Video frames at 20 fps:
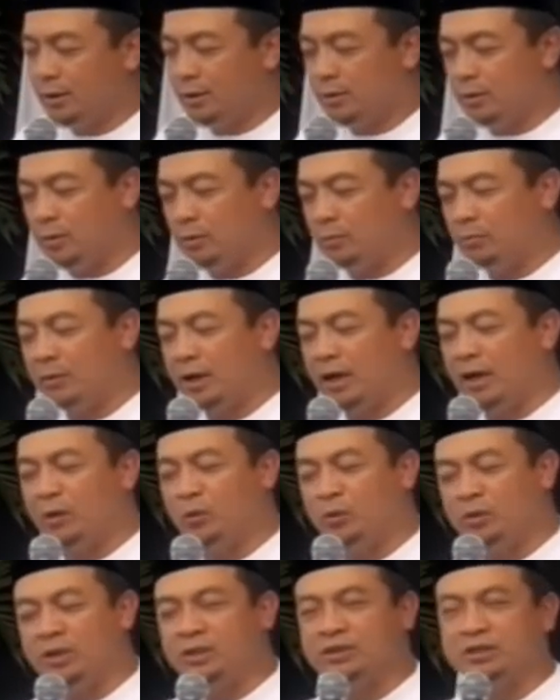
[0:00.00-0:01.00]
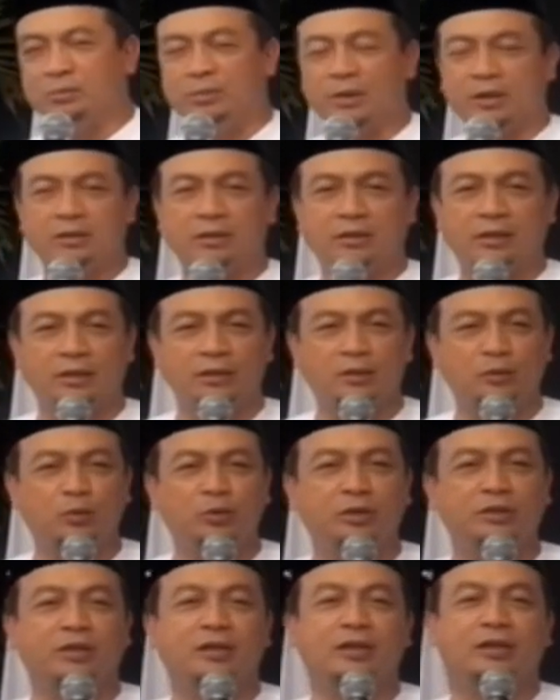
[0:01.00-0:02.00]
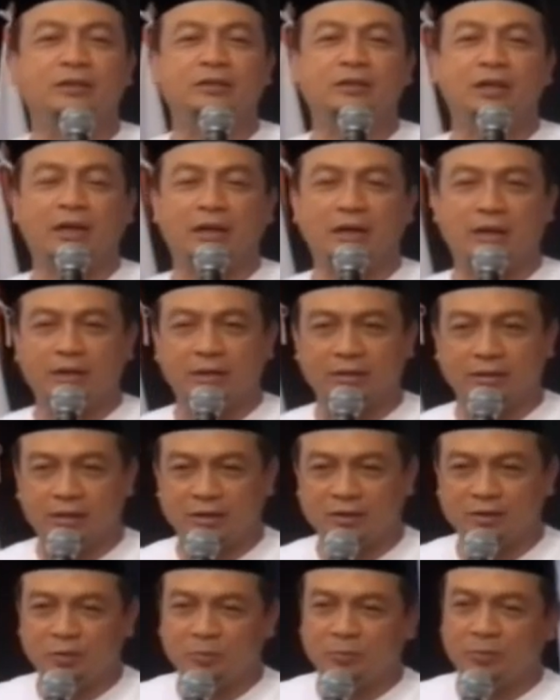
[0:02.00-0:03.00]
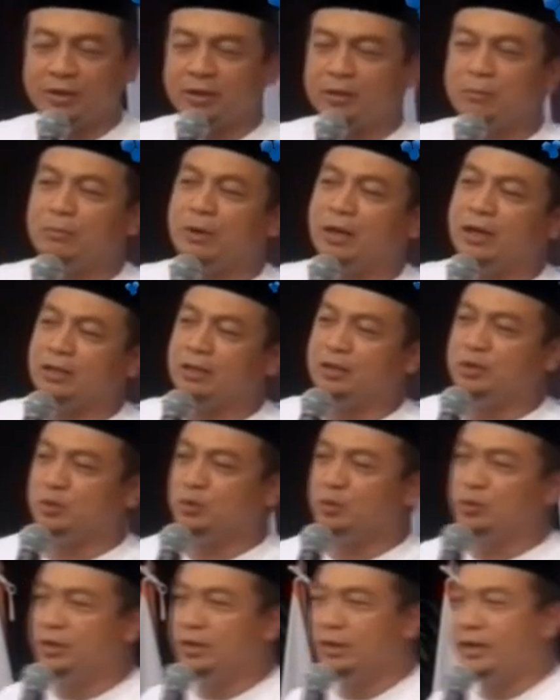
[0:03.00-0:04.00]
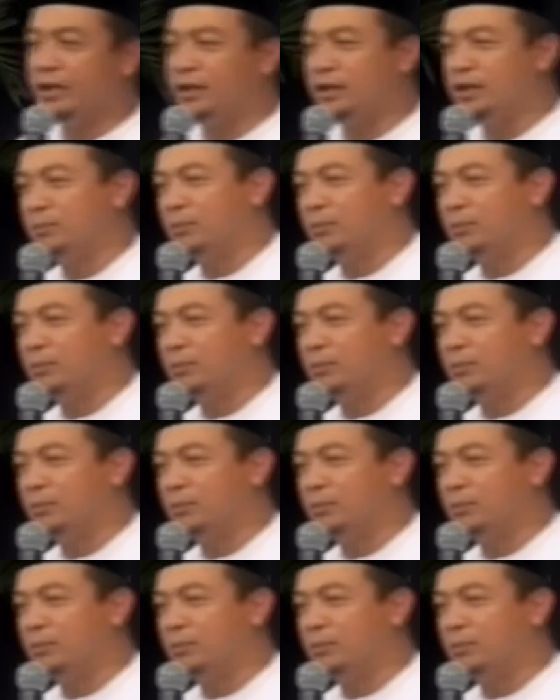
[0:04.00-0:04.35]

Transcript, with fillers: kok mau ya si Baktiar itu kita ke Jakarta supaya maju, eh dia